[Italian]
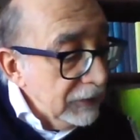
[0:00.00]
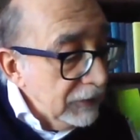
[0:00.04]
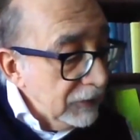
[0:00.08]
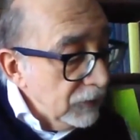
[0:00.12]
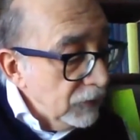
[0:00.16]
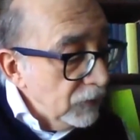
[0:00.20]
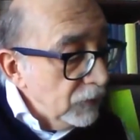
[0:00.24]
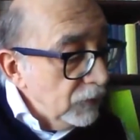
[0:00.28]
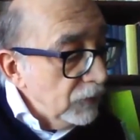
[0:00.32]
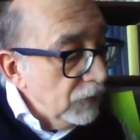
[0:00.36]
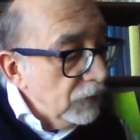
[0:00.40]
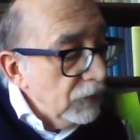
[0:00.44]

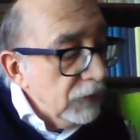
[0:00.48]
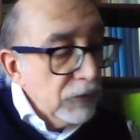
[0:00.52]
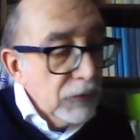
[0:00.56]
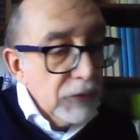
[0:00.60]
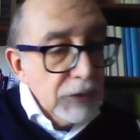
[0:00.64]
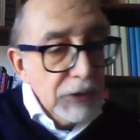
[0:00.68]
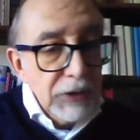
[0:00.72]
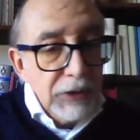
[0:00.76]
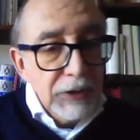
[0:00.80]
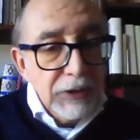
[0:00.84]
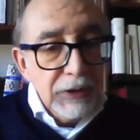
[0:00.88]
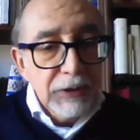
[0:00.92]
giunge
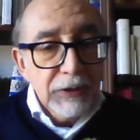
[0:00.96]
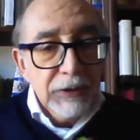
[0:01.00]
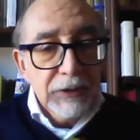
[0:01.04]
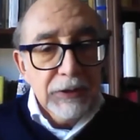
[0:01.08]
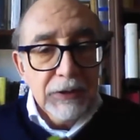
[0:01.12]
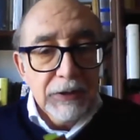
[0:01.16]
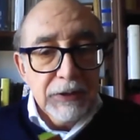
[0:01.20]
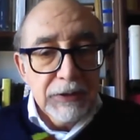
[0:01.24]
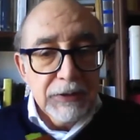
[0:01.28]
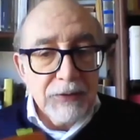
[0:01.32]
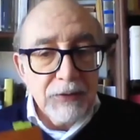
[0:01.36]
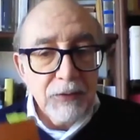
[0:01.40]
ora al
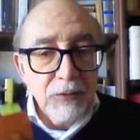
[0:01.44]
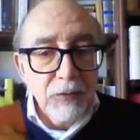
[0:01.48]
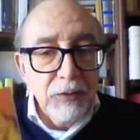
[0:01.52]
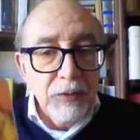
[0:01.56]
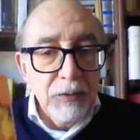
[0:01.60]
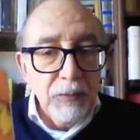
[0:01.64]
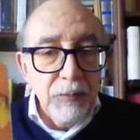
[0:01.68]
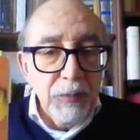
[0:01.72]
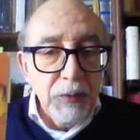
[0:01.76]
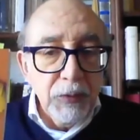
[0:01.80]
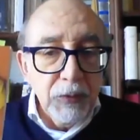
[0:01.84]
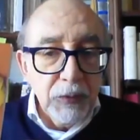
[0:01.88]
terzo
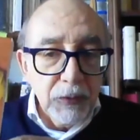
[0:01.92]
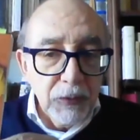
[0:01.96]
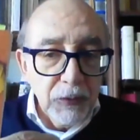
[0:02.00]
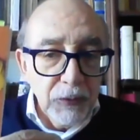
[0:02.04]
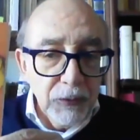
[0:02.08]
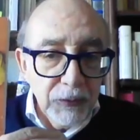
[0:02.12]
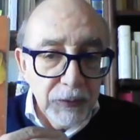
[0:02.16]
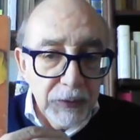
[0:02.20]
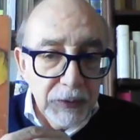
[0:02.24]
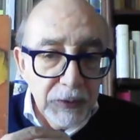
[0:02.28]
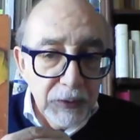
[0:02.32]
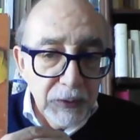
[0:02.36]
libro
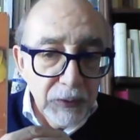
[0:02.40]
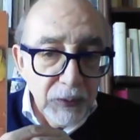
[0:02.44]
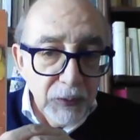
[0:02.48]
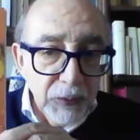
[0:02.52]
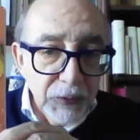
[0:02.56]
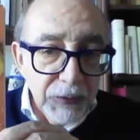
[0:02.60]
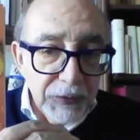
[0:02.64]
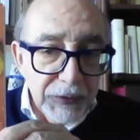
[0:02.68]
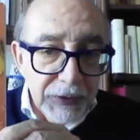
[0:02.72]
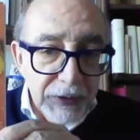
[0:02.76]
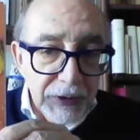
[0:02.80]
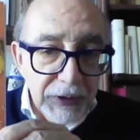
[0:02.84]
con
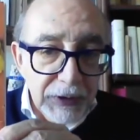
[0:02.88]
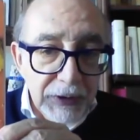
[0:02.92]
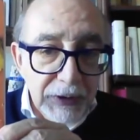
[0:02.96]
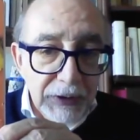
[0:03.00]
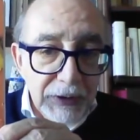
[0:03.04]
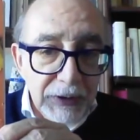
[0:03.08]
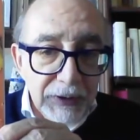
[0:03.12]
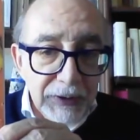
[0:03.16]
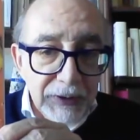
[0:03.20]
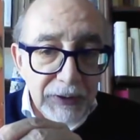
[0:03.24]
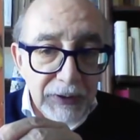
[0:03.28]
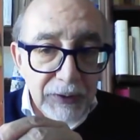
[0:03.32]
Industria
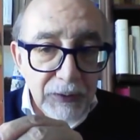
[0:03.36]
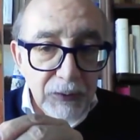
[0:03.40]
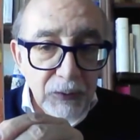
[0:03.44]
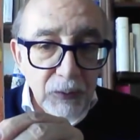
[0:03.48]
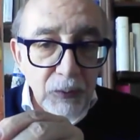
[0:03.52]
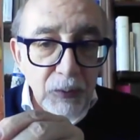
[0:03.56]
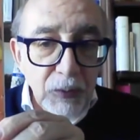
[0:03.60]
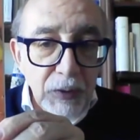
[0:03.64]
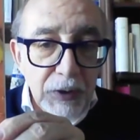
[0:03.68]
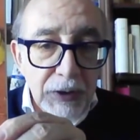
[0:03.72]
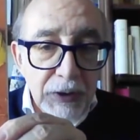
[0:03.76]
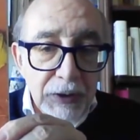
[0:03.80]
e
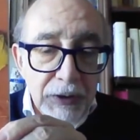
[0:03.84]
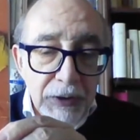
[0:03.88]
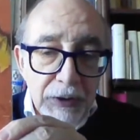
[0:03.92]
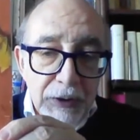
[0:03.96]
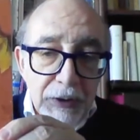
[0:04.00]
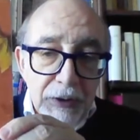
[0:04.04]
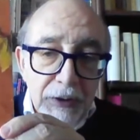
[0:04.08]
Letteratura,